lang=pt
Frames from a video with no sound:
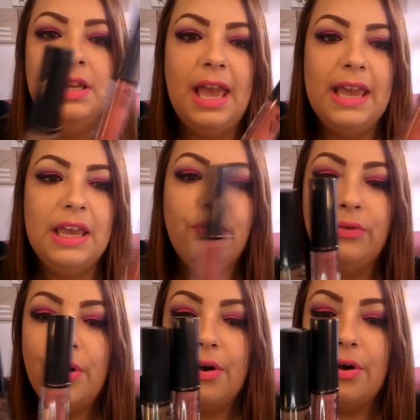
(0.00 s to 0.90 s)
E aí eu
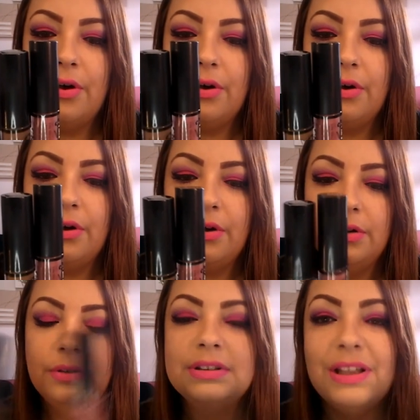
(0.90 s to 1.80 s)

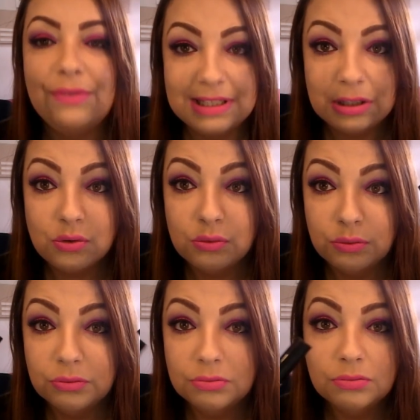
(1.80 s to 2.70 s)
vou tá
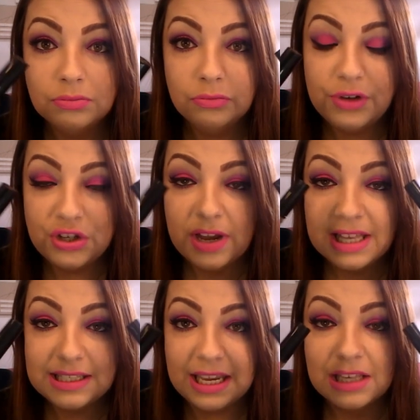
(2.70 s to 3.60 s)
fazendo um, vídeo
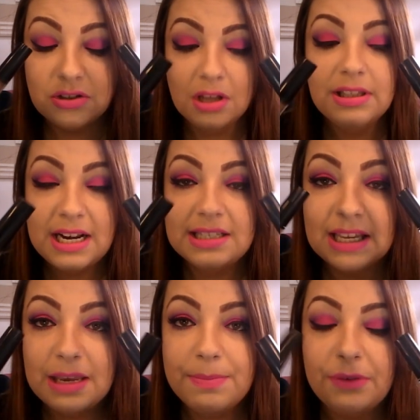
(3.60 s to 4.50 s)
resenha só deles
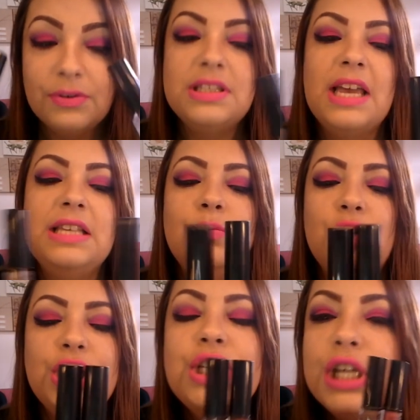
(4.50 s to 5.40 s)
aqui pra vocês,
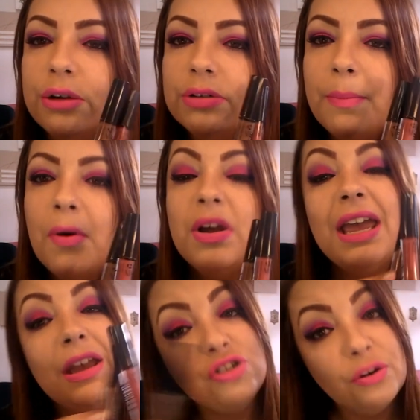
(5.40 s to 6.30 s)
bonitinho, tá bom? E
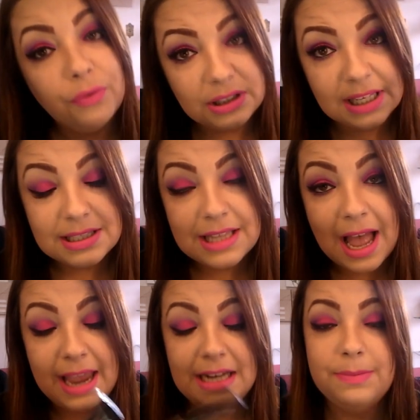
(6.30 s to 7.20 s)
aí eu já vou
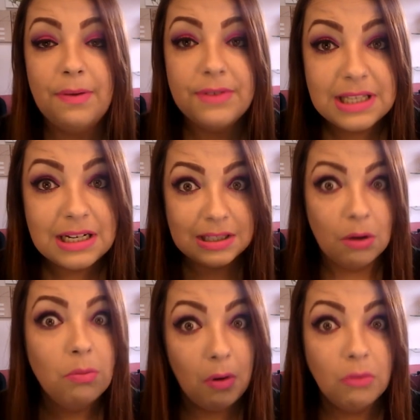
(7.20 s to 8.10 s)
testar eles pra ver se eles
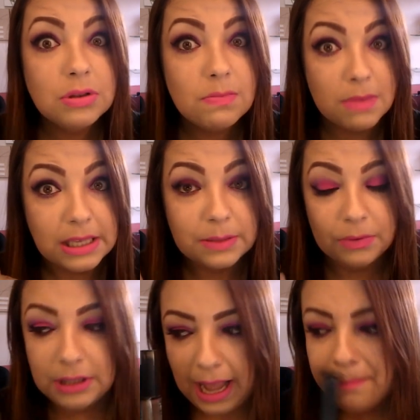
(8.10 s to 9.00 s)
são bons
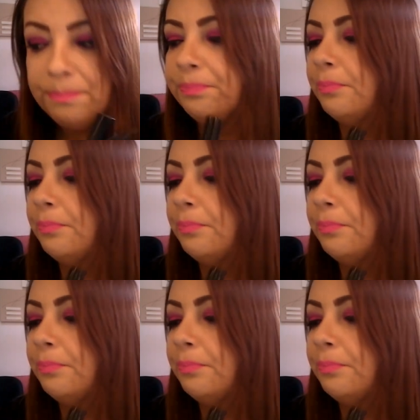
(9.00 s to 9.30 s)
mesmo, tá?